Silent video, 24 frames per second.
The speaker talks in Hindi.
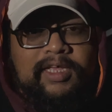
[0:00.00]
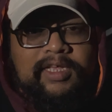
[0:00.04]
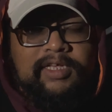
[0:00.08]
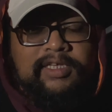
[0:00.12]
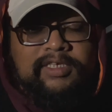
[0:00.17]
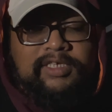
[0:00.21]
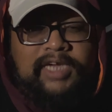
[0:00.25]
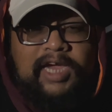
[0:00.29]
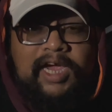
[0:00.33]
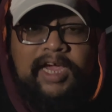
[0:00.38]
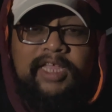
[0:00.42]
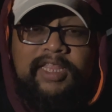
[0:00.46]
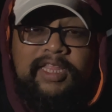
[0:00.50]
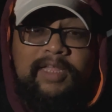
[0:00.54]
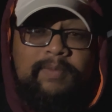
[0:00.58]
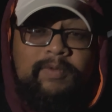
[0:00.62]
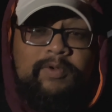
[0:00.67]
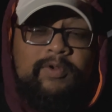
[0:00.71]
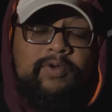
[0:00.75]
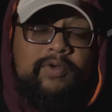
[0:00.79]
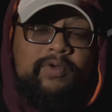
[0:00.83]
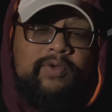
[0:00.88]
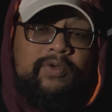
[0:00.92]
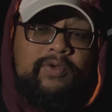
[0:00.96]
शायद हम
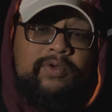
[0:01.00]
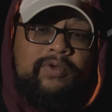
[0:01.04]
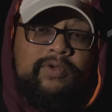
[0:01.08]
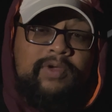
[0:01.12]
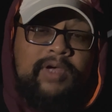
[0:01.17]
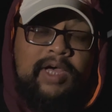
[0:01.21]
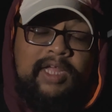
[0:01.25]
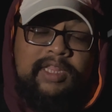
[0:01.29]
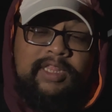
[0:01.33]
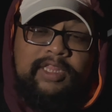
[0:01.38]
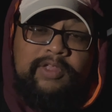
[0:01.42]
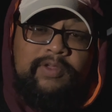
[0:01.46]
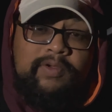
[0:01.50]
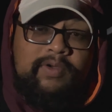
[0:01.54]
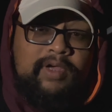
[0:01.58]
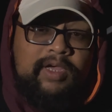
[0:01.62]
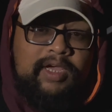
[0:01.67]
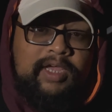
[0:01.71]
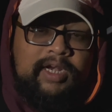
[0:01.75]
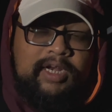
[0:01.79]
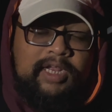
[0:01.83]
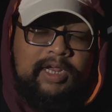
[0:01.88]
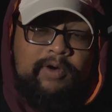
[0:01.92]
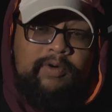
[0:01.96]
लोग को हाथियों का
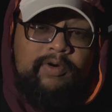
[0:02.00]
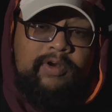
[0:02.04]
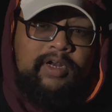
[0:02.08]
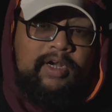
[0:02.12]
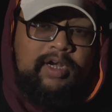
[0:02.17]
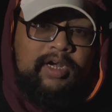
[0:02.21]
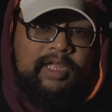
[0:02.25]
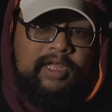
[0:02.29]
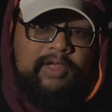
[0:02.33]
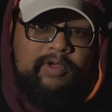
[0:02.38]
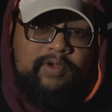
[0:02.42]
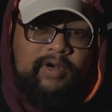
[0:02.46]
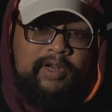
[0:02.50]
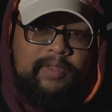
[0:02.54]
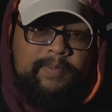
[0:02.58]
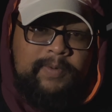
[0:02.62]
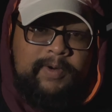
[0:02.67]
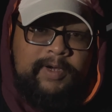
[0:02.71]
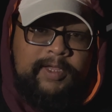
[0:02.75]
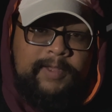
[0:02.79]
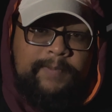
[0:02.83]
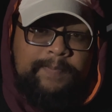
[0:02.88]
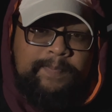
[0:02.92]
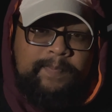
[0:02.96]
एनकाउंटर ना होना
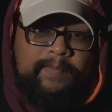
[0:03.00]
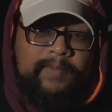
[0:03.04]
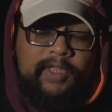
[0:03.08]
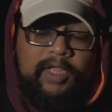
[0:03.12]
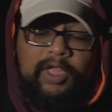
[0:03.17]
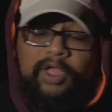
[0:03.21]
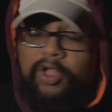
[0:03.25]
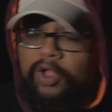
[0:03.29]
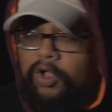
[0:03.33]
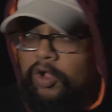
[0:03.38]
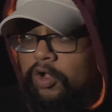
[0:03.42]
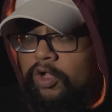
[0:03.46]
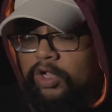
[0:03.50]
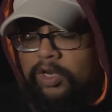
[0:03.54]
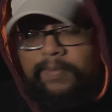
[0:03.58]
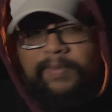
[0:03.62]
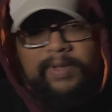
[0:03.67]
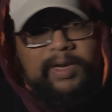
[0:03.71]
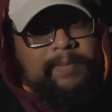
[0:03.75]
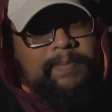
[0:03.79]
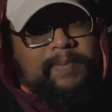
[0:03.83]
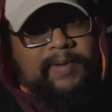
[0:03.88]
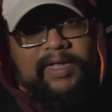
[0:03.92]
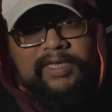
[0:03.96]
पड़े और
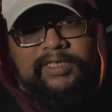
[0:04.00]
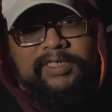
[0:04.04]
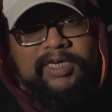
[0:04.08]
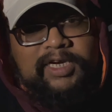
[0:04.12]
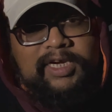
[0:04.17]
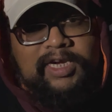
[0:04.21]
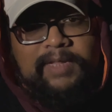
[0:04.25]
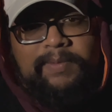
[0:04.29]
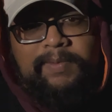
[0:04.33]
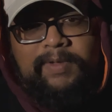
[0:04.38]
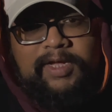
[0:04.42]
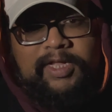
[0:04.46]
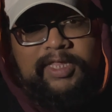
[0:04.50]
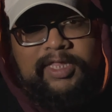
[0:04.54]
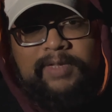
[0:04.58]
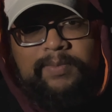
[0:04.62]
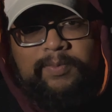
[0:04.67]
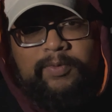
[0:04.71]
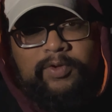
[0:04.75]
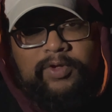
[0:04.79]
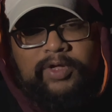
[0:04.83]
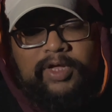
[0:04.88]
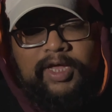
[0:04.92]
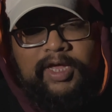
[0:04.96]
मेरा पाँच घंटा भी ख़त्म
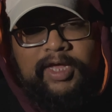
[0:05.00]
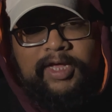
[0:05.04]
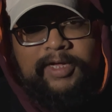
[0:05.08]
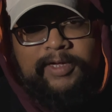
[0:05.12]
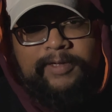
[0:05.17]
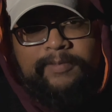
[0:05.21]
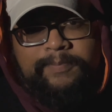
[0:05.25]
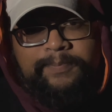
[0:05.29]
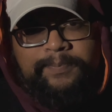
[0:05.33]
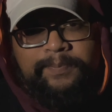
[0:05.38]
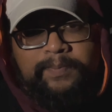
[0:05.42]
हो गया है